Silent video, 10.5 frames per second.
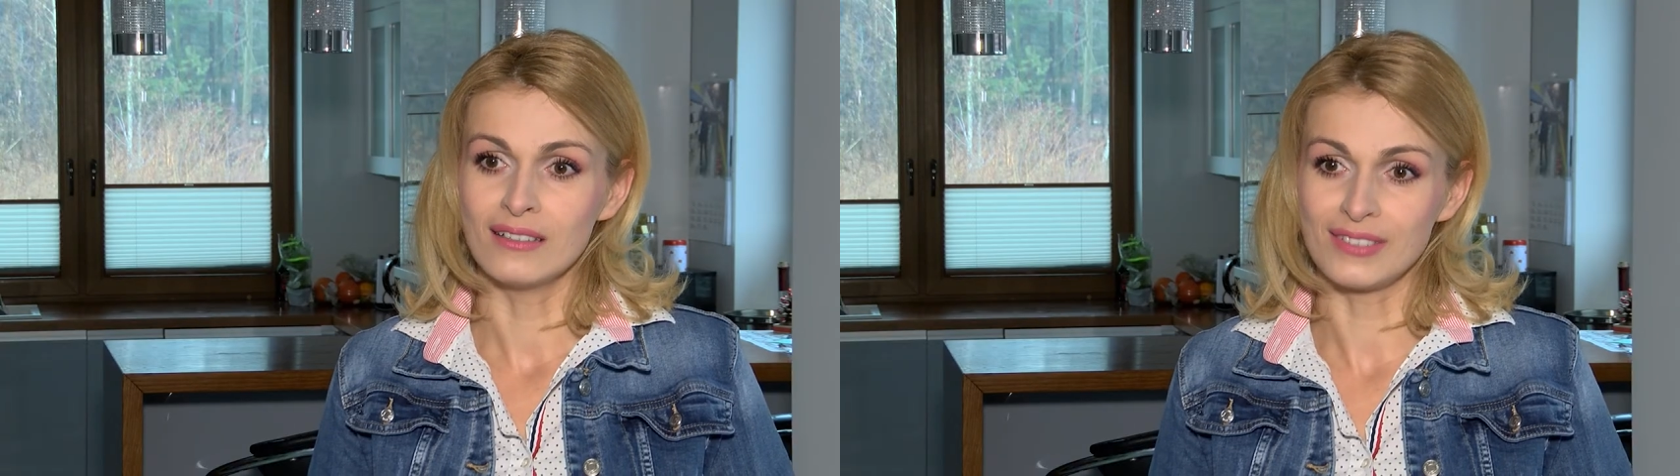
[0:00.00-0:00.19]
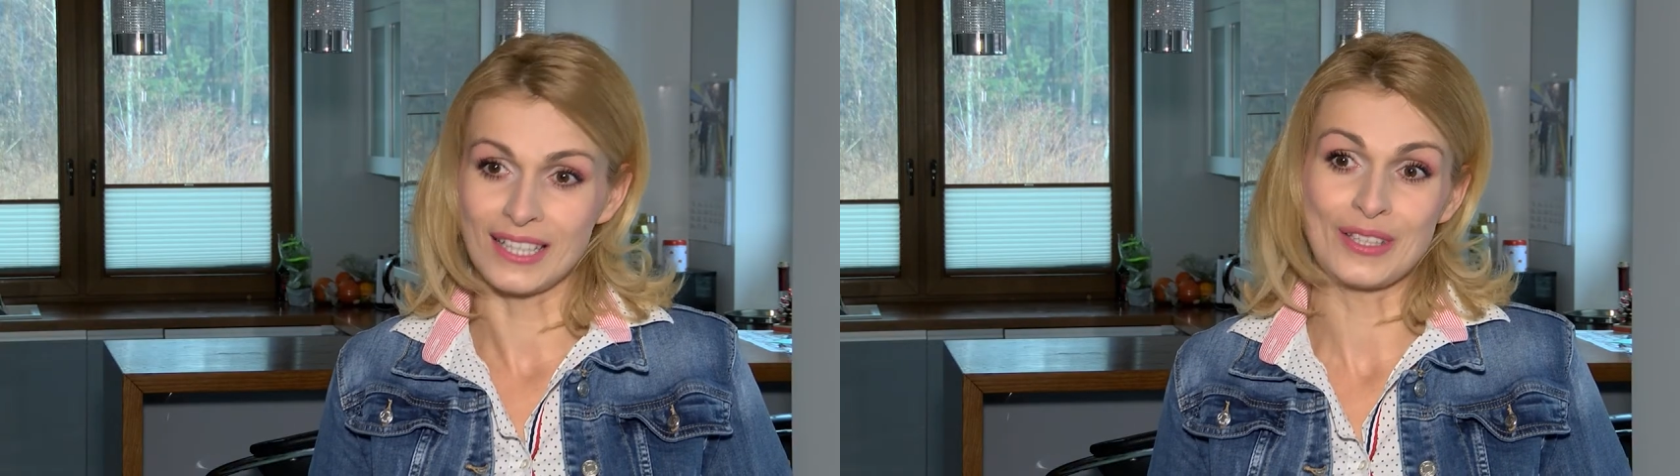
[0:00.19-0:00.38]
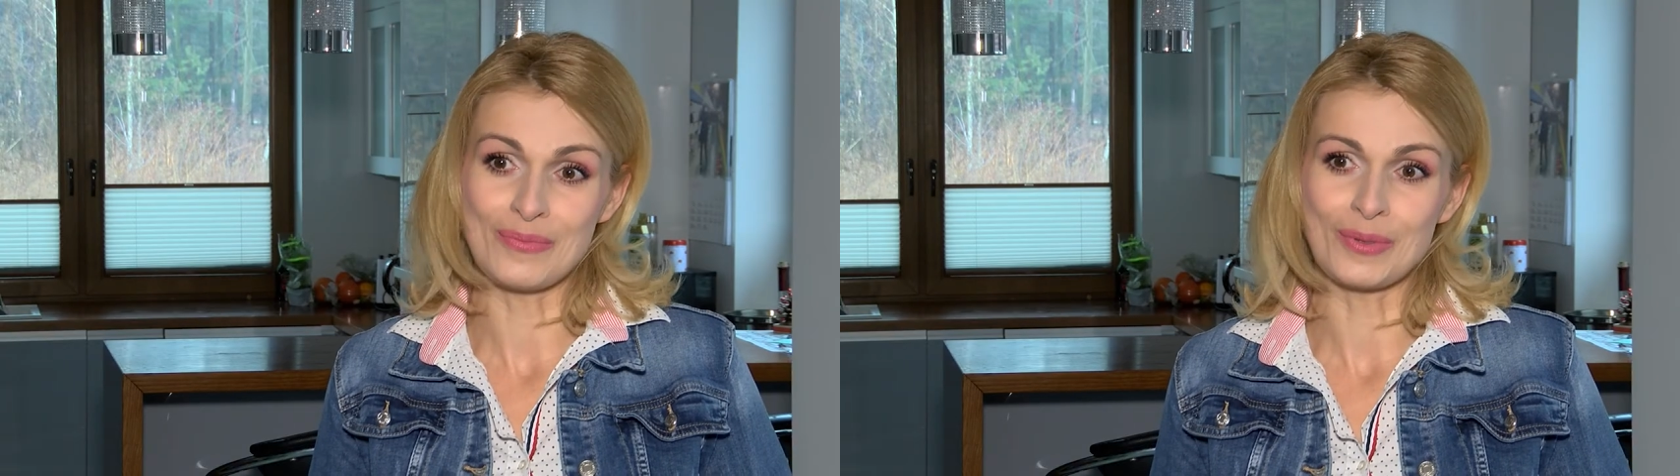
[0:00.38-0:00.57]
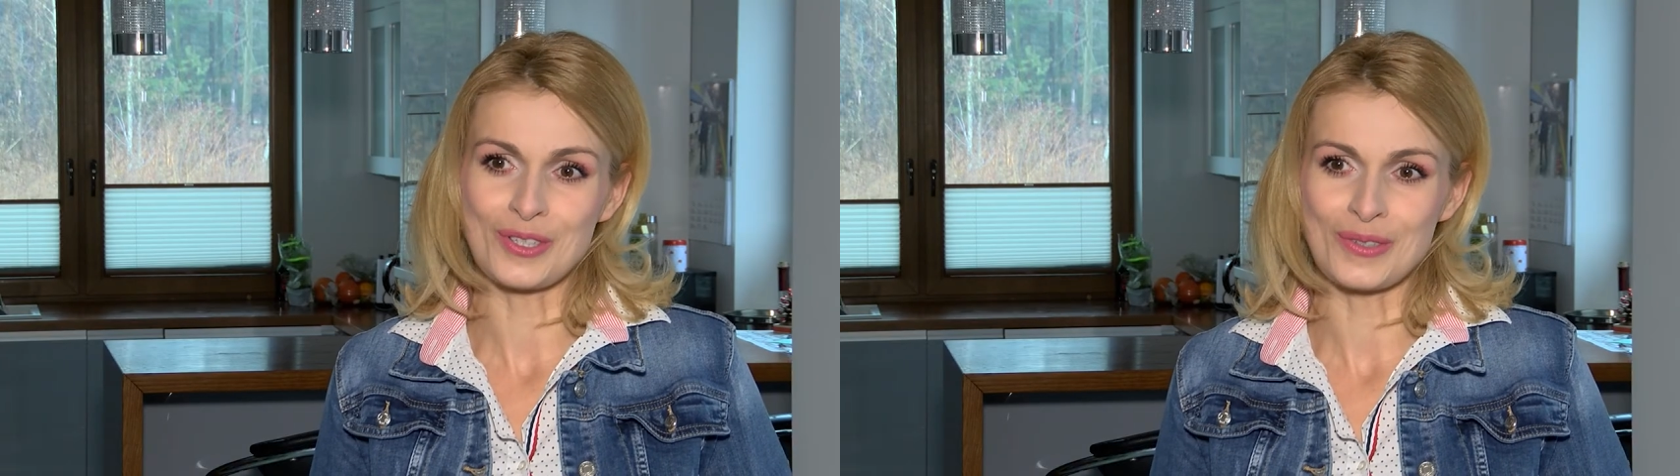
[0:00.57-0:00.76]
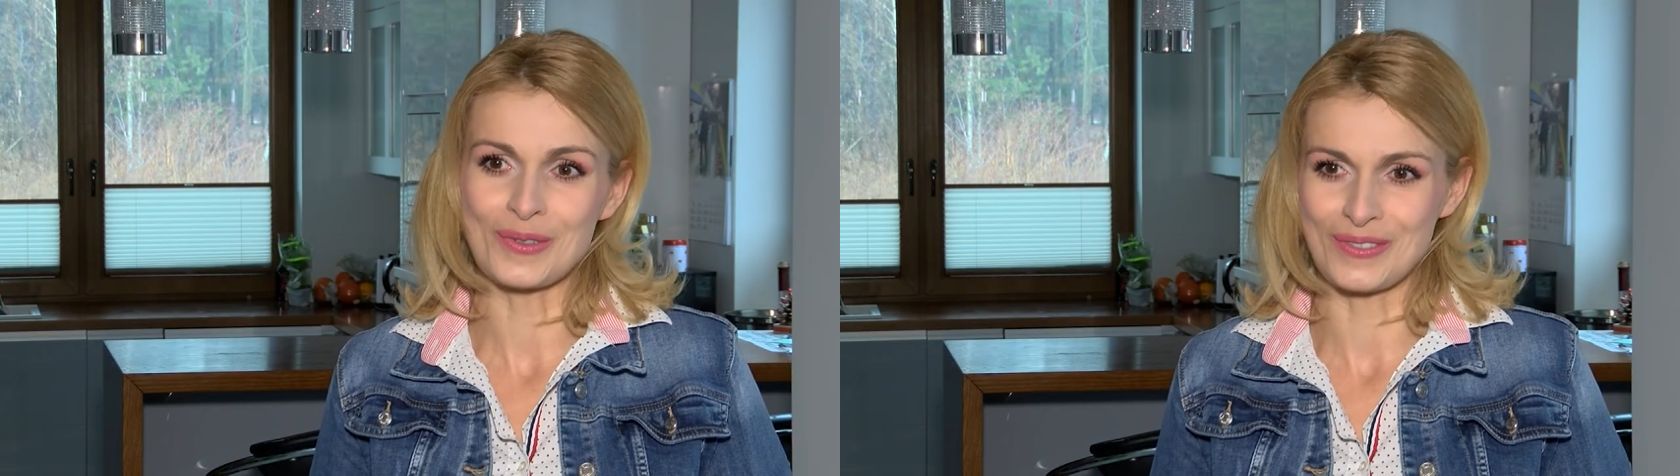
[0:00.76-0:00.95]
w jednym
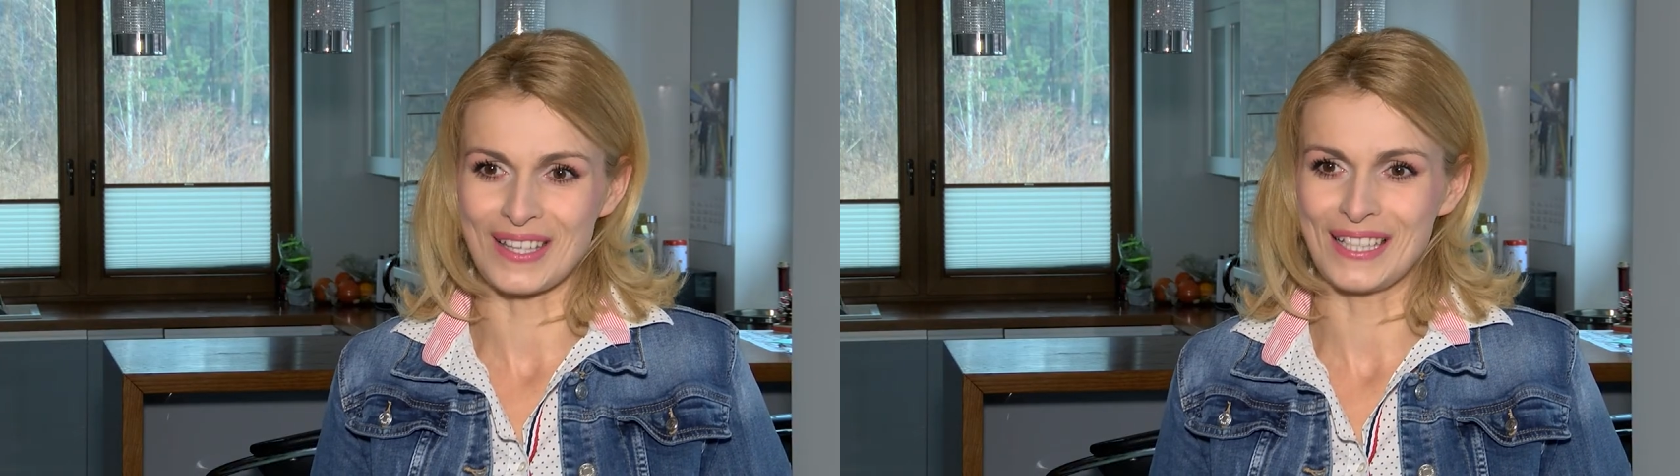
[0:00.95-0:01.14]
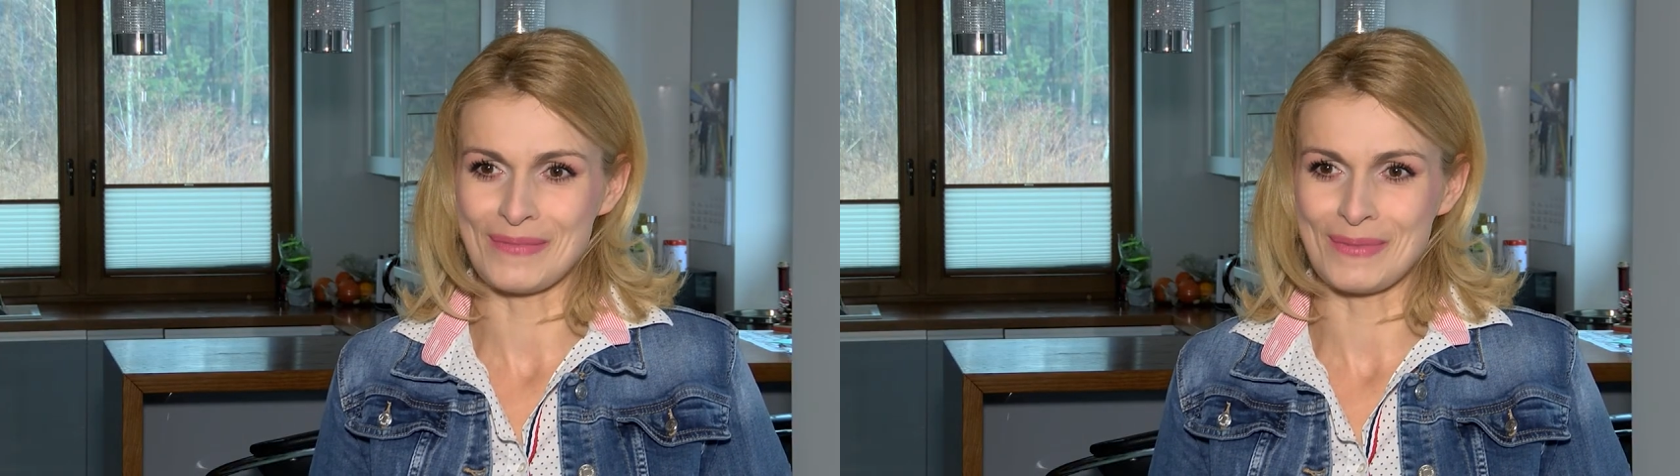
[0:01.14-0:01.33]
posiłku, w jednej